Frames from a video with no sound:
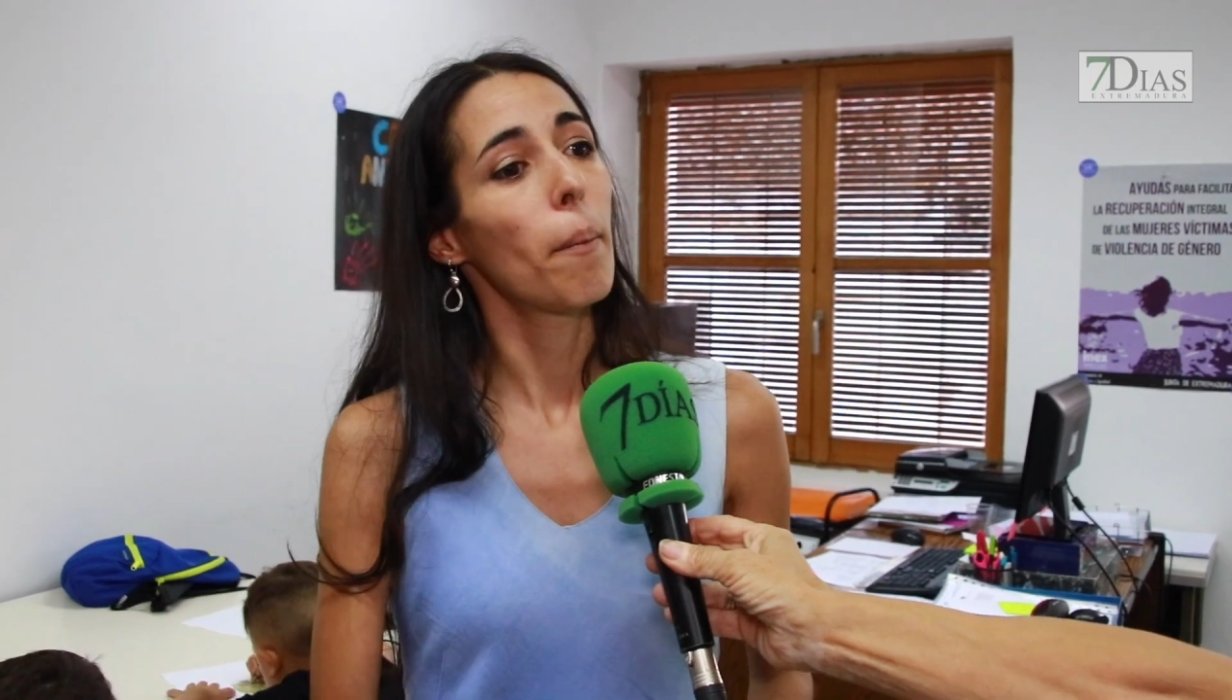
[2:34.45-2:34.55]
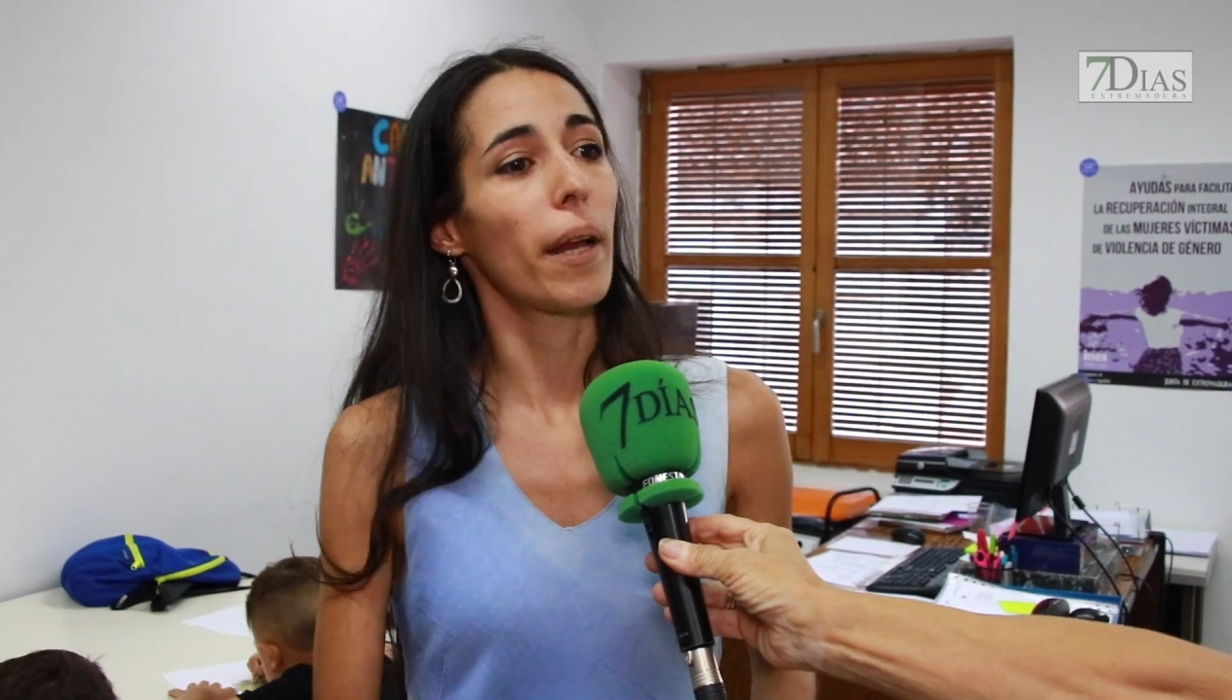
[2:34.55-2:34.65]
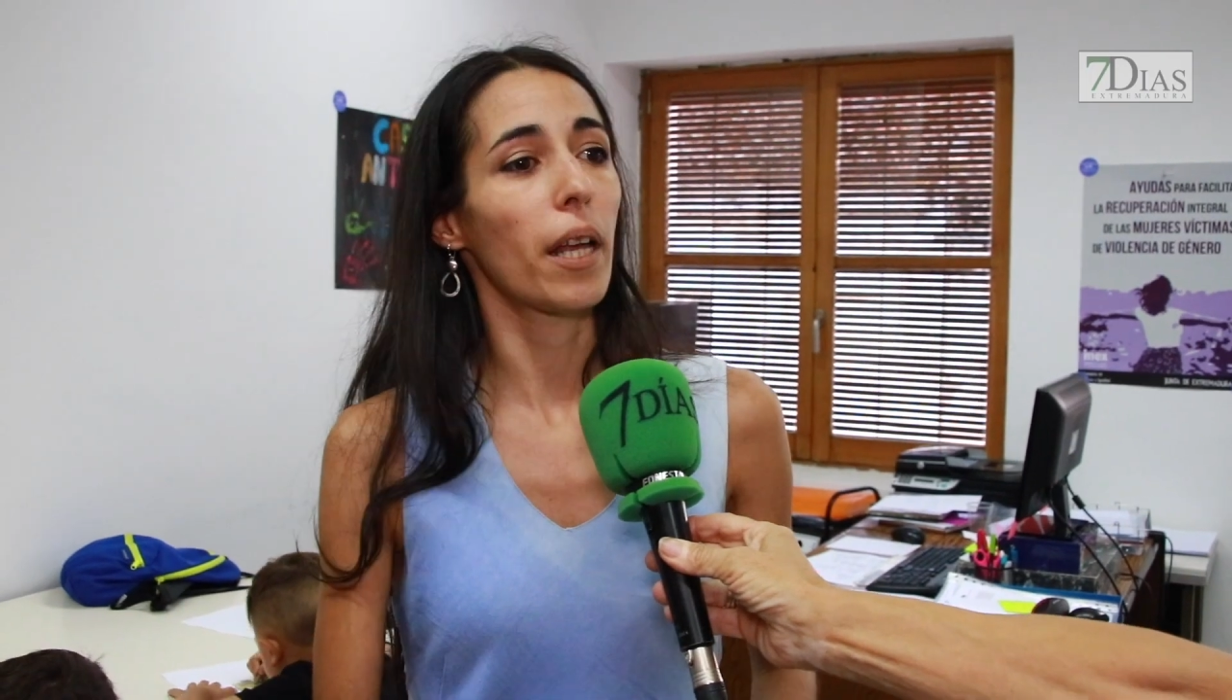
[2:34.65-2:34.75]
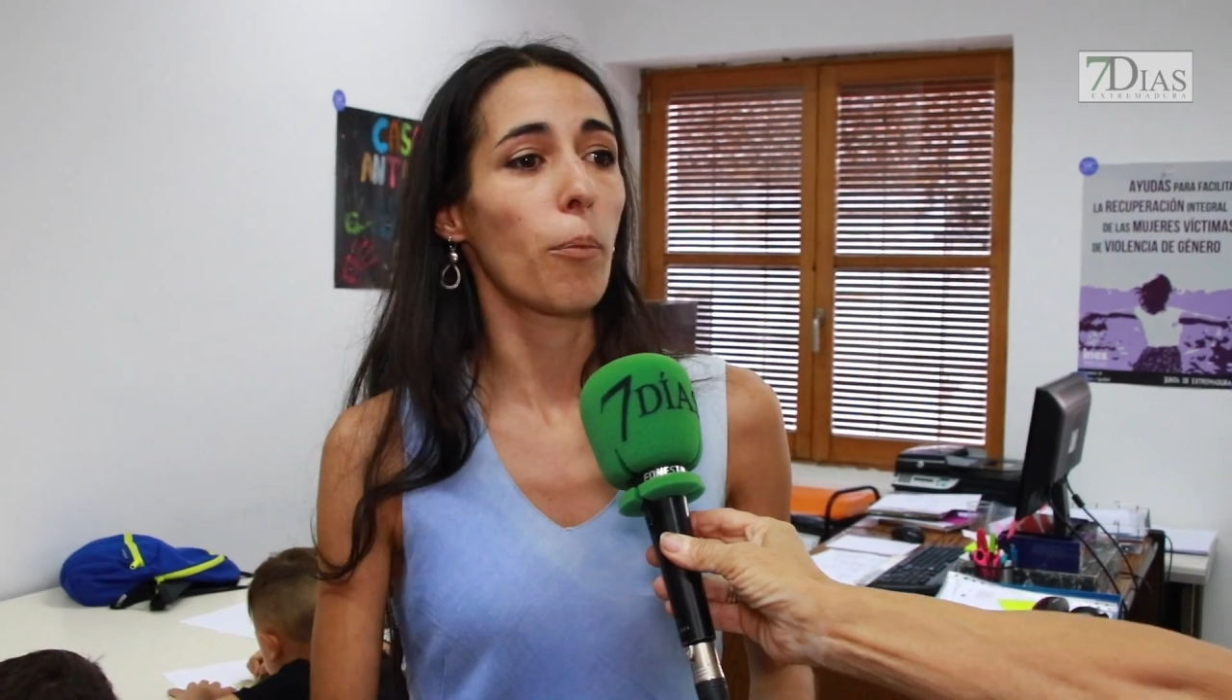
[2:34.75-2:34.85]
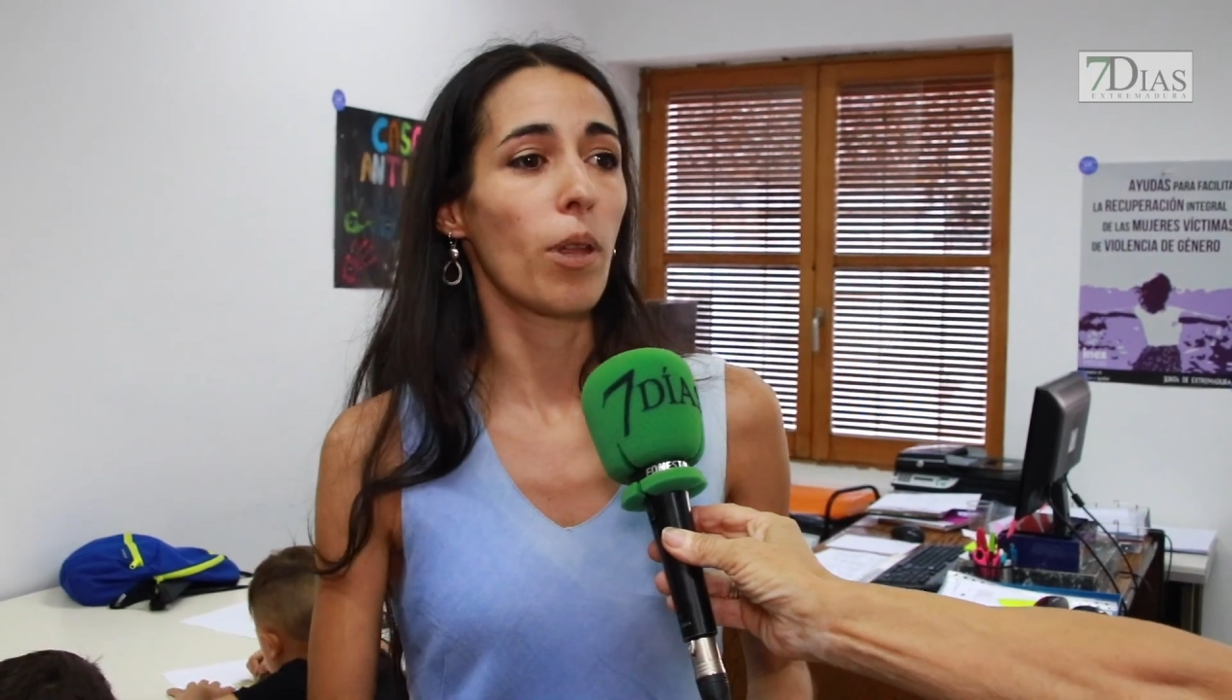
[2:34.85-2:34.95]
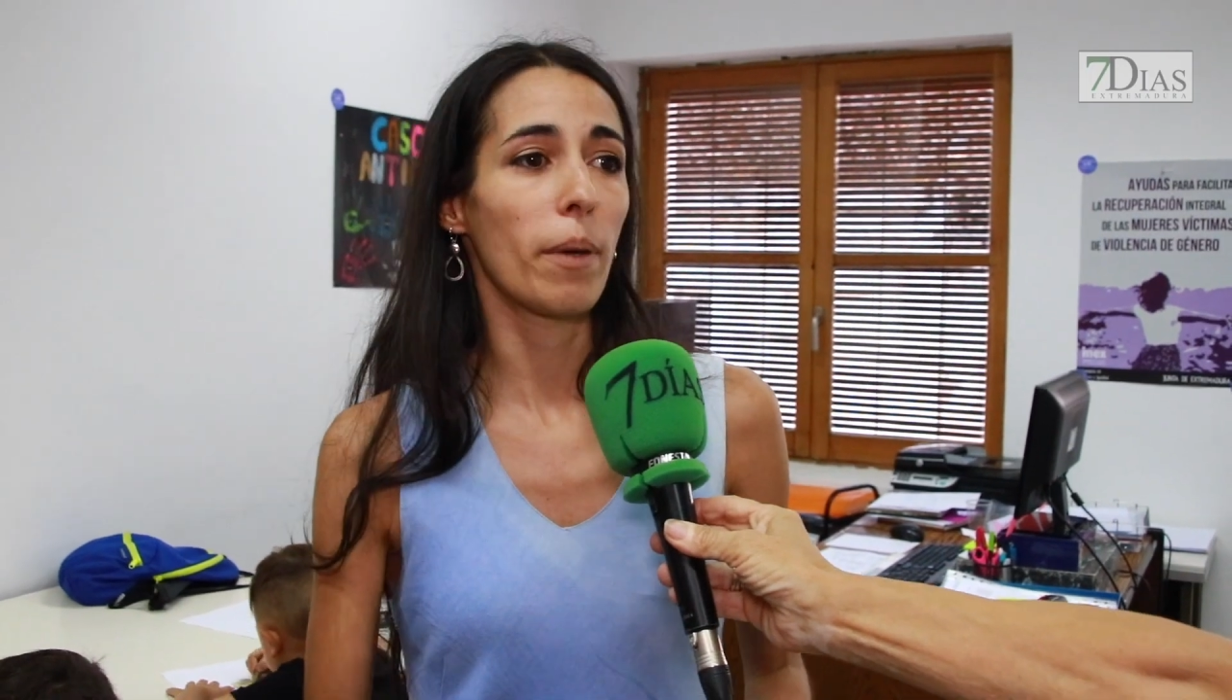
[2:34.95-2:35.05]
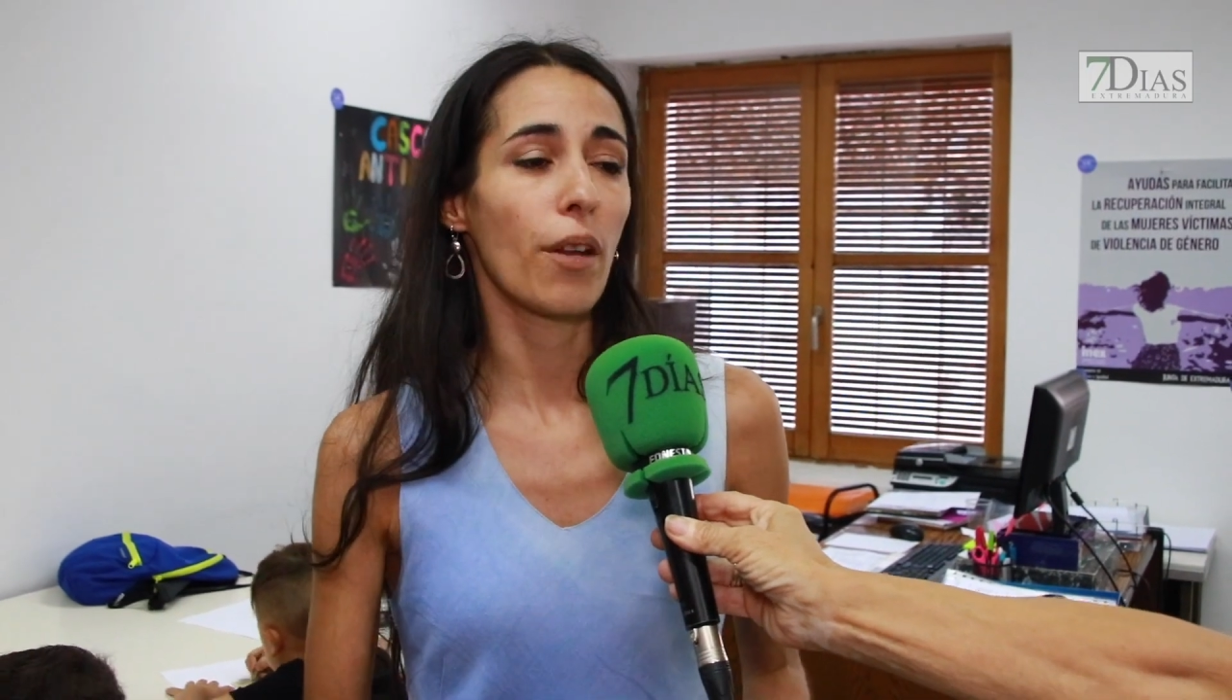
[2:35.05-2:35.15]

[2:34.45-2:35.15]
para que puedan